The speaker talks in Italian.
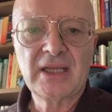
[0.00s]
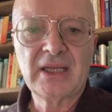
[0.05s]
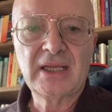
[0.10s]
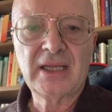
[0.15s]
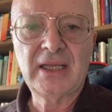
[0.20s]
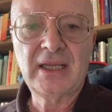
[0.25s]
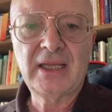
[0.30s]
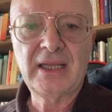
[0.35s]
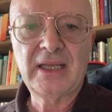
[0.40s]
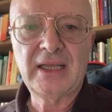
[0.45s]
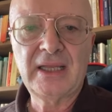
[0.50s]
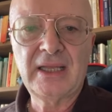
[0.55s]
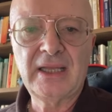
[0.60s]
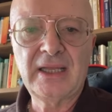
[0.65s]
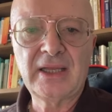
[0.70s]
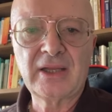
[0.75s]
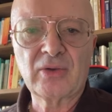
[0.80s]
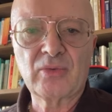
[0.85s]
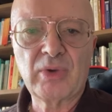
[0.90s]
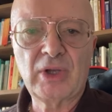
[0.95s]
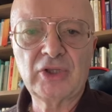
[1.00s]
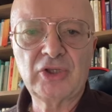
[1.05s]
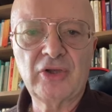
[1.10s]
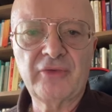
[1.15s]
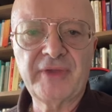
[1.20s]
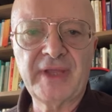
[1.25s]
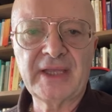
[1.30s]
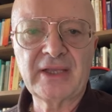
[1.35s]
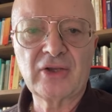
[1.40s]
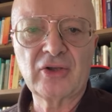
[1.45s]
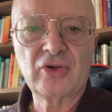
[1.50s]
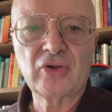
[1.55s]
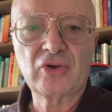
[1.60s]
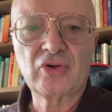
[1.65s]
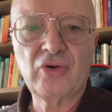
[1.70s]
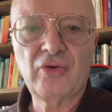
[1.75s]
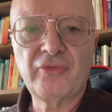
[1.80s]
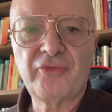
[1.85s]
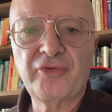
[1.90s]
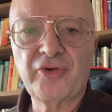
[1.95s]
Eh, quando vengono
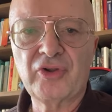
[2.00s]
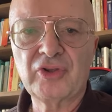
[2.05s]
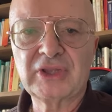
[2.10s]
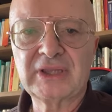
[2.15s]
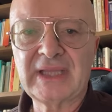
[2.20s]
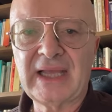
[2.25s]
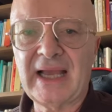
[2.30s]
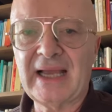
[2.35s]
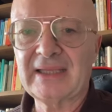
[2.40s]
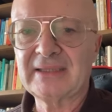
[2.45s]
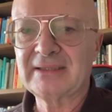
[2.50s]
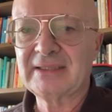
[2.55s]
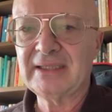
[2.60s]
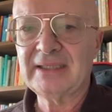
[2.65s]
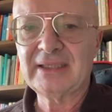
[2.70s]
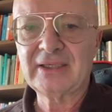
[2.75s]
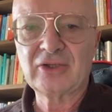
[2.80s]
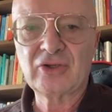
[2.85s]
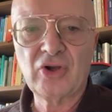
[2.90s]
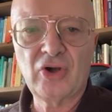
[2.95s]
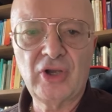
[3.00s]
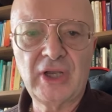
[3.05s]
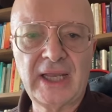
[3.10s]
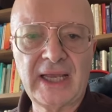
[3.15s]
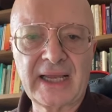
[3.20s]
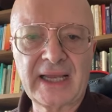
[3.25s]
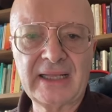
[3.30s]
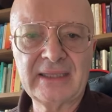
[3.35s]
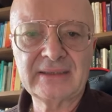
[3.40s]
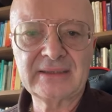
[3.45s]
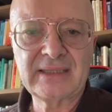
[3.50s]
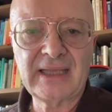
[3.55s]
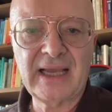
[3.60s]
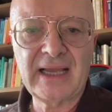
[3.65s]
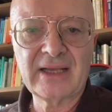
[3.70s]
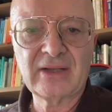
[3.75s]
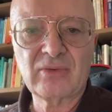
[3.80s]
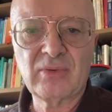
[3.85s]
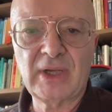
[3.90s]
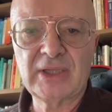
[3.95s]
confrontati con la realtà,